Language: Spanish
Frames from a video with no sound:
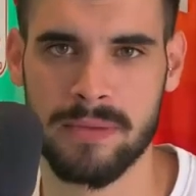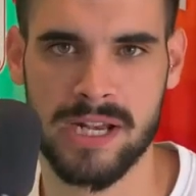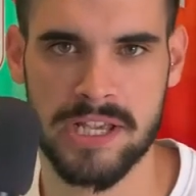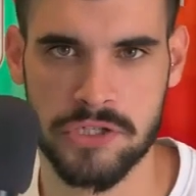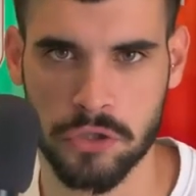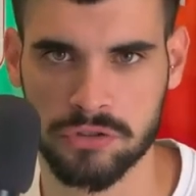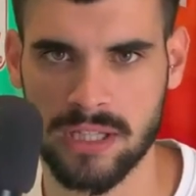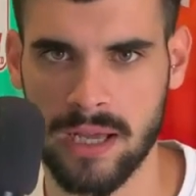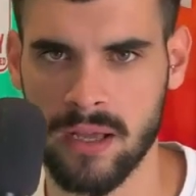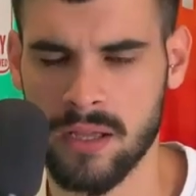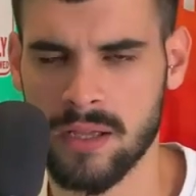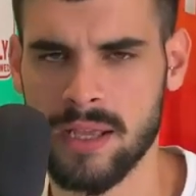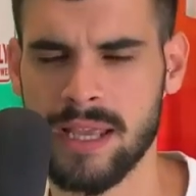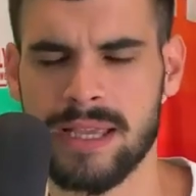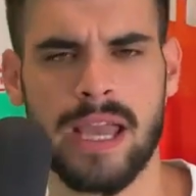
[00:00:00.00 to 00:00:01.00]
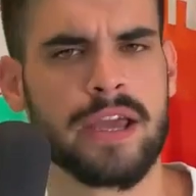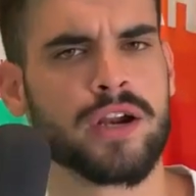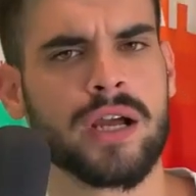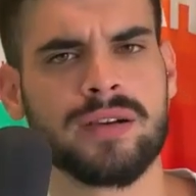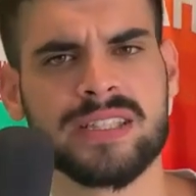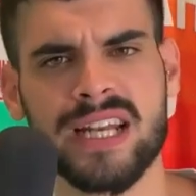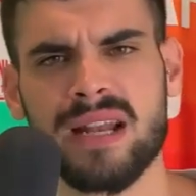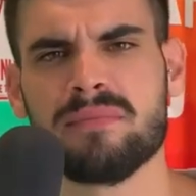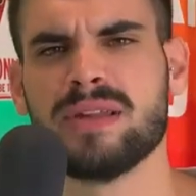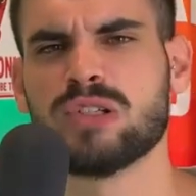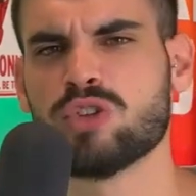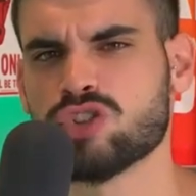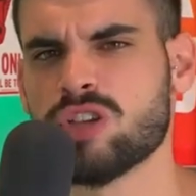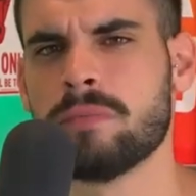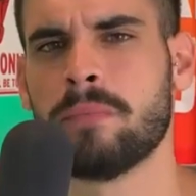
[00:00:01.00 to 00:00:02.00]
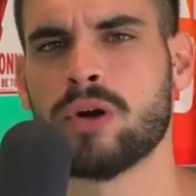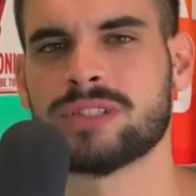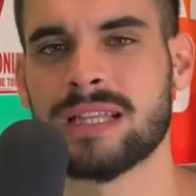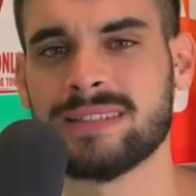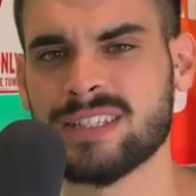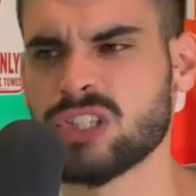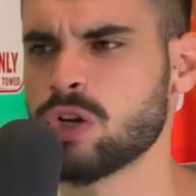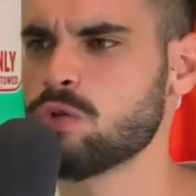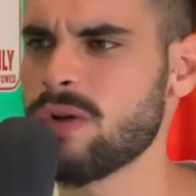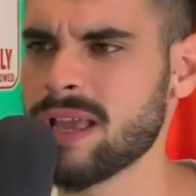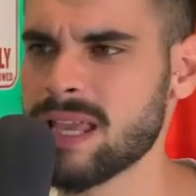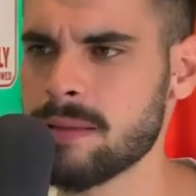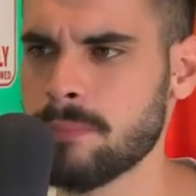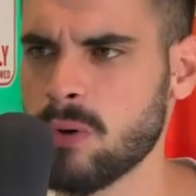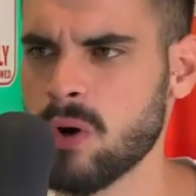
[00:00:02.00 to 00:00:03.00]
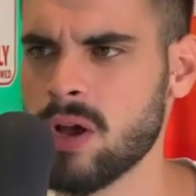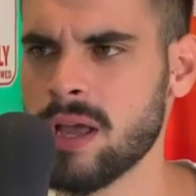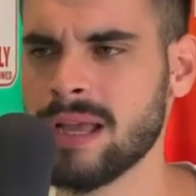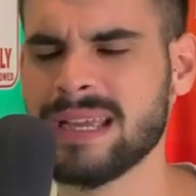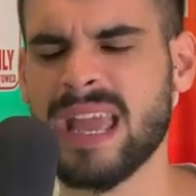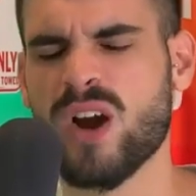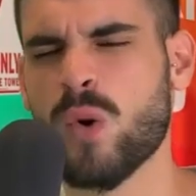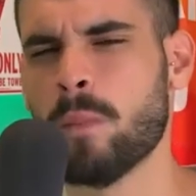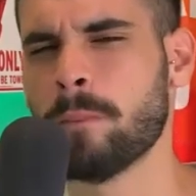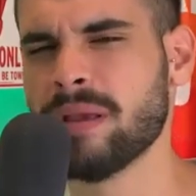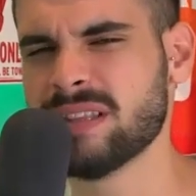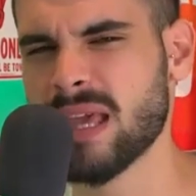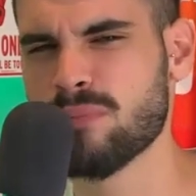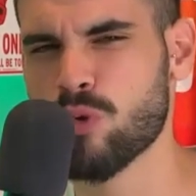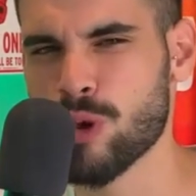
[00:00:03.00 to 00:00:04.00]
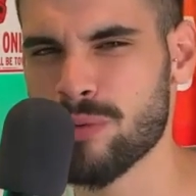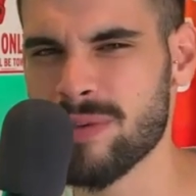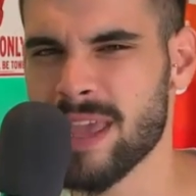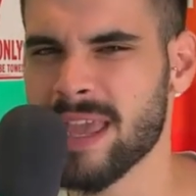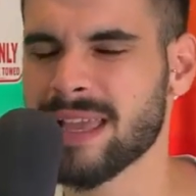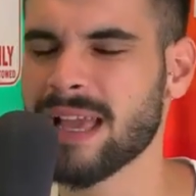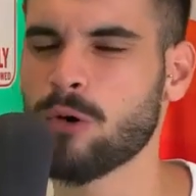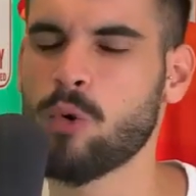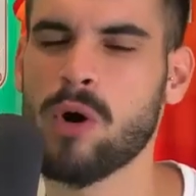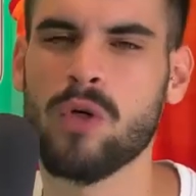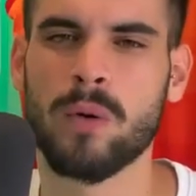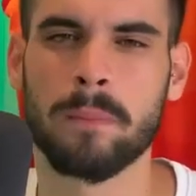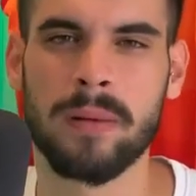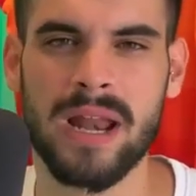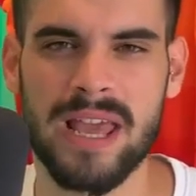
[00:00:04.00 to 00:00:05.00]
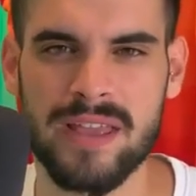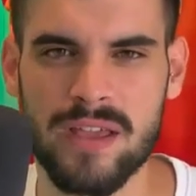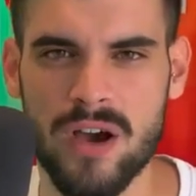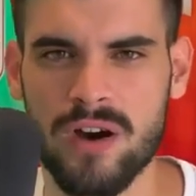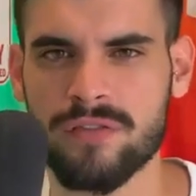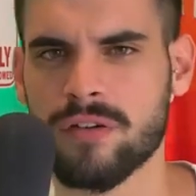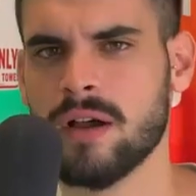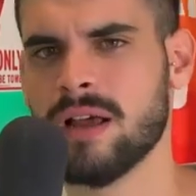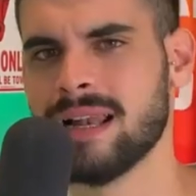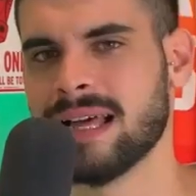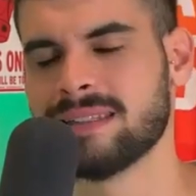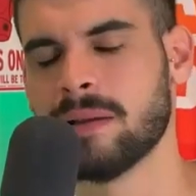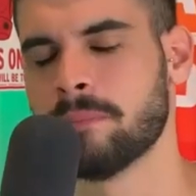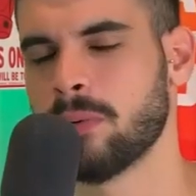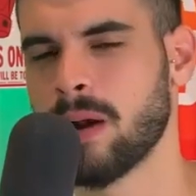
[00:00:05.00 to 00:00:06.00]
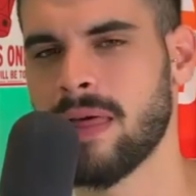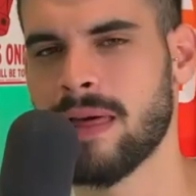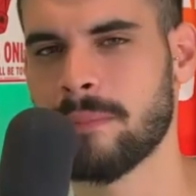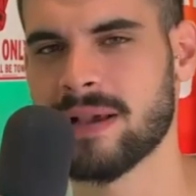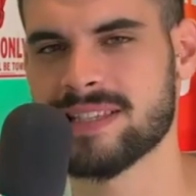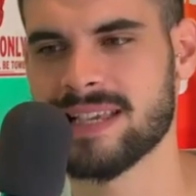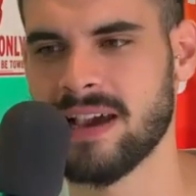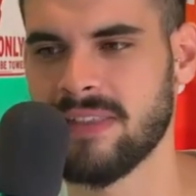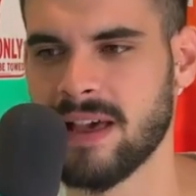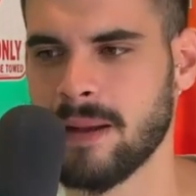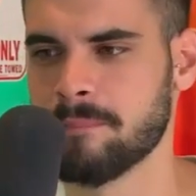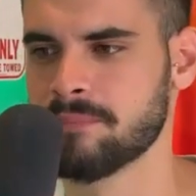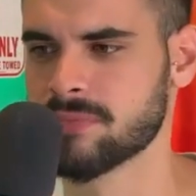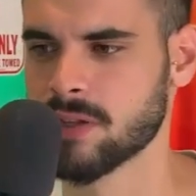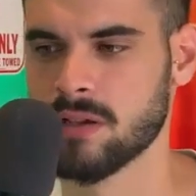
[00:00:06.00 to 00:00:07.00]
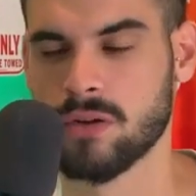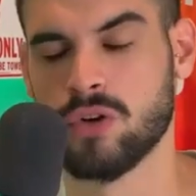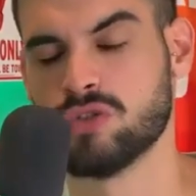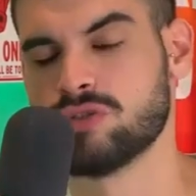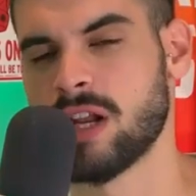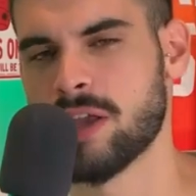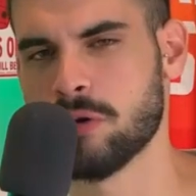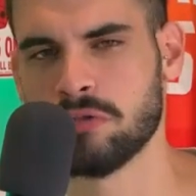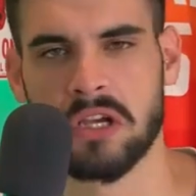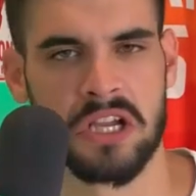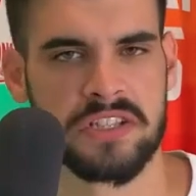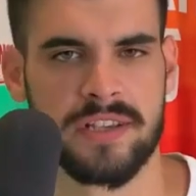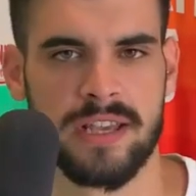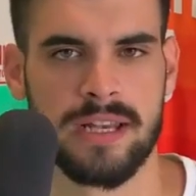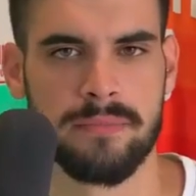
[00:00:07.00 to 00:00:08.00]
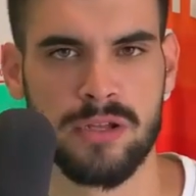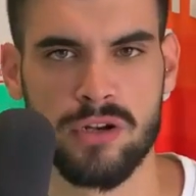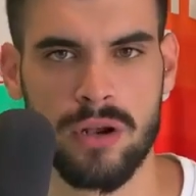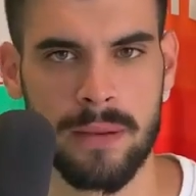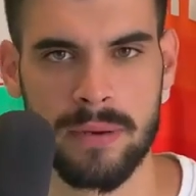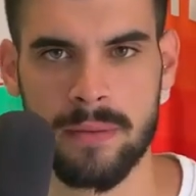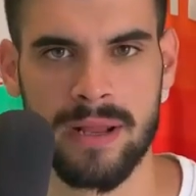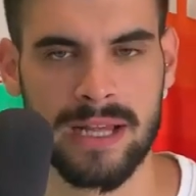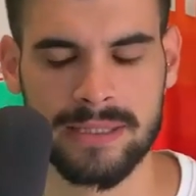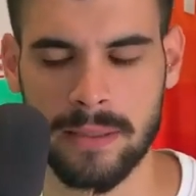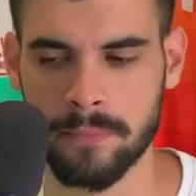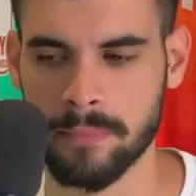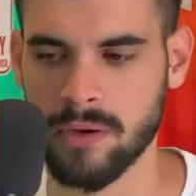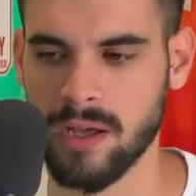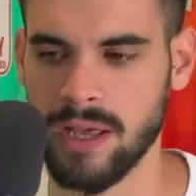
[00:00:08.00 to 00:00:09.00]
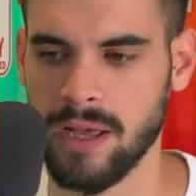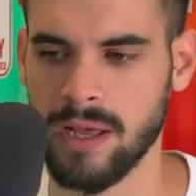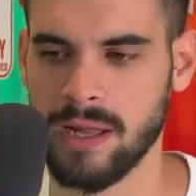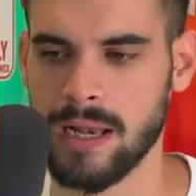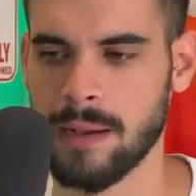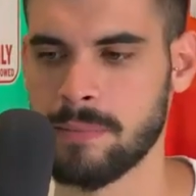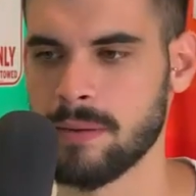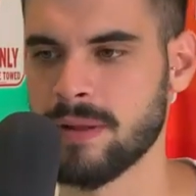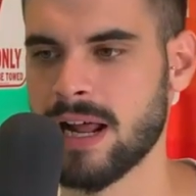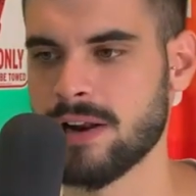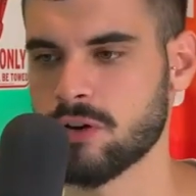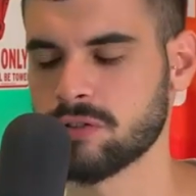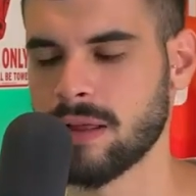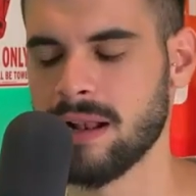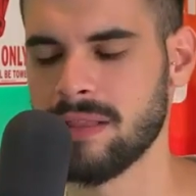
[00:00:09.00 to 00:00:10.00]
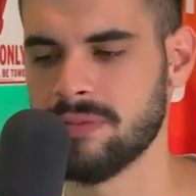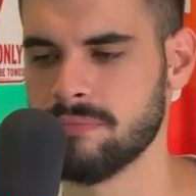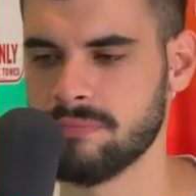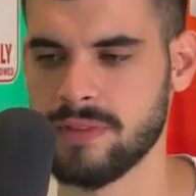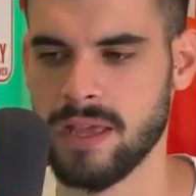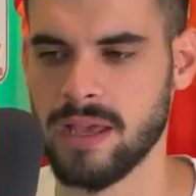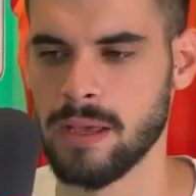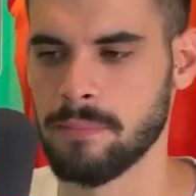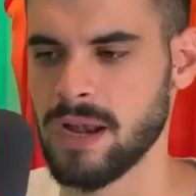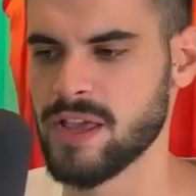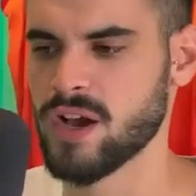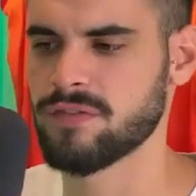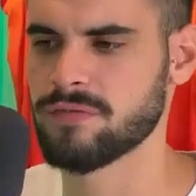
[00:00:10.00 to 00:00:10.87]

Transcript: en Minnesota y que creo que va a tener minutos importantes en un equipo que compite muy bien, que ha jugado playoff la temporada pasada contra Utah, que se eliminó la primera, eh, la primera ronda de, playoffs